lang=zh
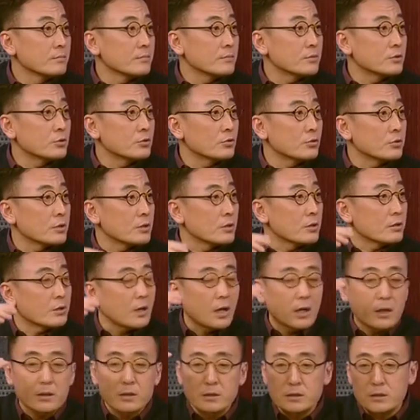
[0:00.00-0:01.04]
就是
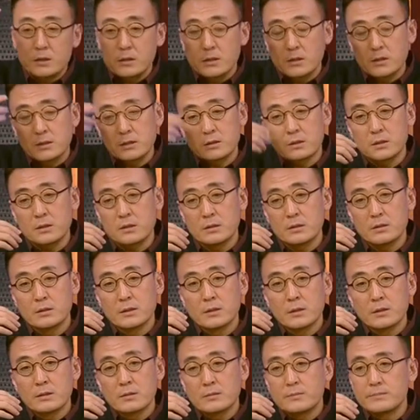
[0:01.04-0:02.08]
他的这个这个，
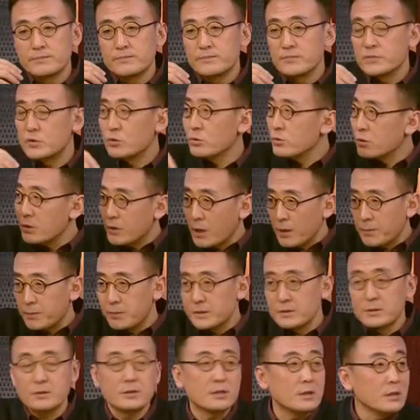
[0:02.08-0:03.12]
嗯，就是说他
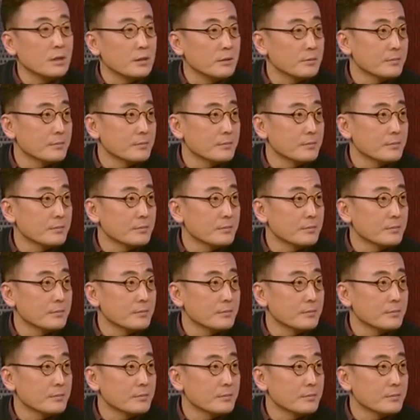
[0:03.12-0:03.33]
比较低。